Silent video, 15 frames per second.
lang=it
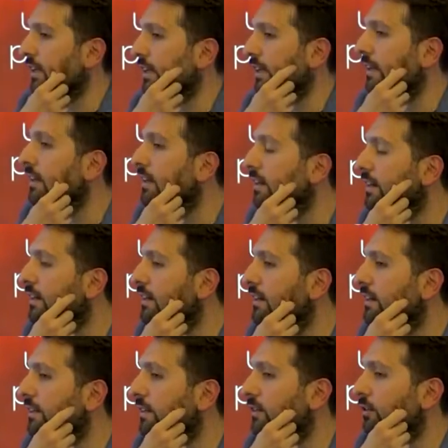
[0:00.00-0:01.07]

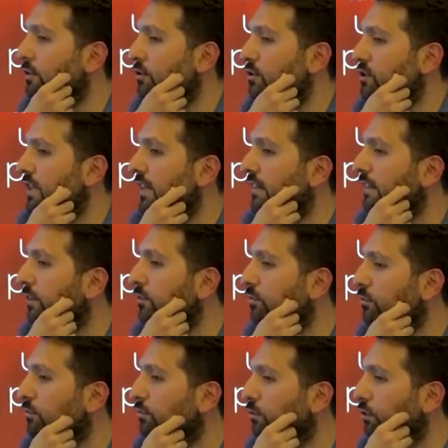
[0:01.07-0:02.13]
King, nonostante
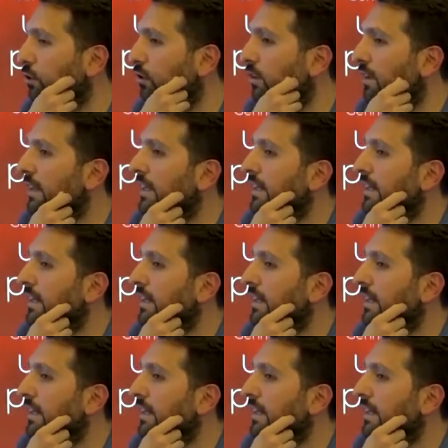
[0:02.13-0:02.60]
tutto,